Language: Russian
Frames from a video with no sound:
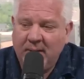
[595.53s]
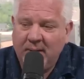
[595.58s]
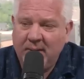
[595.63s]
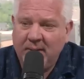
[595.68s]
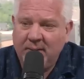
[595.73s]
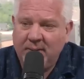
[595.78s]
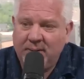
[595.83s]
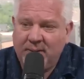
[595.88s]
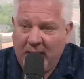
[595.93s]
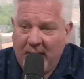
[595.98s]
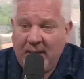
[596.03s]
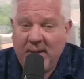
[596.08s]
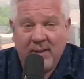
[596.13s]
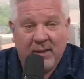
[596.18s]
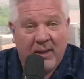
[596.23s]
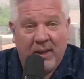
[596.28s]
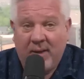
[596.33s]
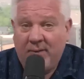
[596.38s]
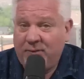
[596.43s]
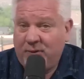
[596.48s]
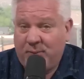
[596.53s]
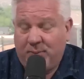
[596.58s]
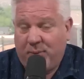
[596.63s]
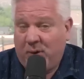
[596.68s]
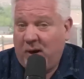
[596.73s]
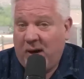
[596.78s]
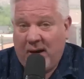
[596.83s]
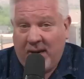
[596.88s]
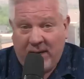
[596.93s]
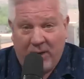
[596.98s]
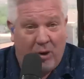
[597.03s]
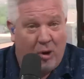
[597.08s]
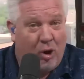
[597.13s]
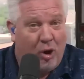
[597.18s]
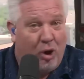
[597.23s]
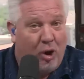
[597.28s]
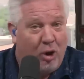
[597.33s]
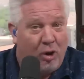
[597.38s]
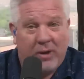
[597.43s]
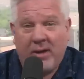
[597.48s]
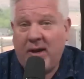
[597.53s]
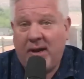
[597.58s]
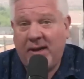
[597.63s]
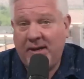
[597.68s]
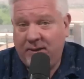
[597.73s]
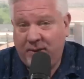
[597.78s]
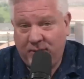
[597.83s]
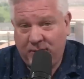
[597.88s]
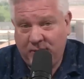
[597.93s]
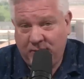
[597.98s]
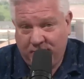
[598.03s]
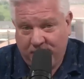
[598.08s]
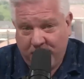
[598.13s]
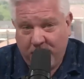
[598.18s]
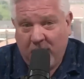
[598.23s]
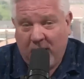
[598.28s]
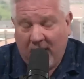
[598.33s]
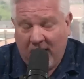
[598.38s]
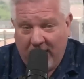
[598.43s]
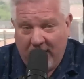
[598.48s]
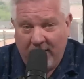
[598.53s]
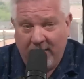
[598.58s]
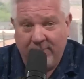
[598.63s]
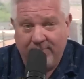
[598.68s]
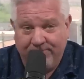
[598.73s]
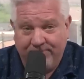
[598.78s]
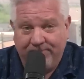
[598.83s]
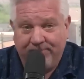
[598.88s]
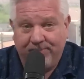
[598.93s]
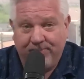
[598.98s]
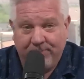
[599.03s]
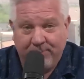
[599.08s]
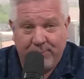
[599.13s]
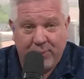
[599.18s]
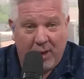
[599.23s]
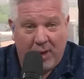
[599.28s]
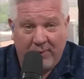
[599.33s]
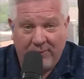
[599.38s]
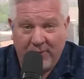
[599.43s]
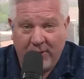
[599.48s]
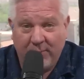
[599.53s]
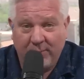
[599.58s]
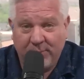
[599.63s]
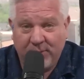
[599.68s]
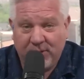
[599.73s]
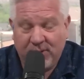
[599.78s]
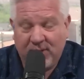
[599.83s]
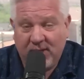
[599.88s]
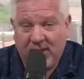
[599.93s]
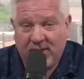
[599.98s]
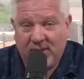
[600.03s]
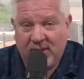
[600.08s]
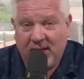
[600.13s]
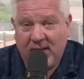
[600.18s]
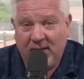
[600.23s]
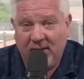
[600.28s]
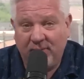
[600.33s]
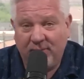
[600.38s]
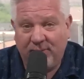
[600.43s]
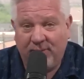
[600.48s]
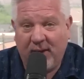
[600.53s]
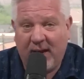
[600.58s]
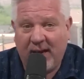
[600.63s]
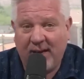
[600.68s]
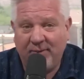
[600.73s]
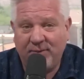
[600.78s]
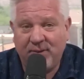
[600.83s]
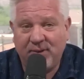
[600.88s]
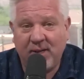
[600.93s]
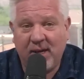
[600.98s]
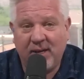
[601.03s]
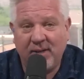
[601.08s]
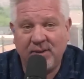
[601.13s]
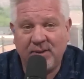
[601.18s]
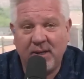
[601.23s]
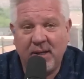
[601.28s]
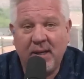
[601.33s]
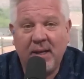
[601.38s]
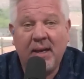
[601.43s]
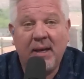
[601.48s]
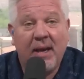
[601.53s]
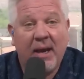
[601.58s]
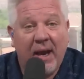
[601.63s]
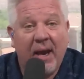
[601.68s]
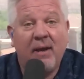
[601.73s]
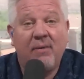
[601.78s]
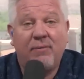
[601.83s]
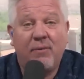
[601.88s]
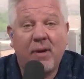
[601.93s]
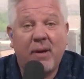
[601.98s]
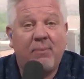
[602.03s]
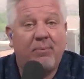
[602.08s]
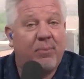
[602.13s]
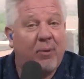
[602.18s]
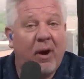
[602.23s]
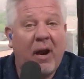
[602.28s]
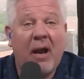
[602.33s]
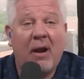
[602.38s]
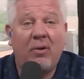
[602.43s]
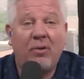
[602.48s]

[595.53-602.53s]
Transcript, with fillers: Сатана любит гордость, все виды гордости. В притчах 16.5 сказано «Мерзость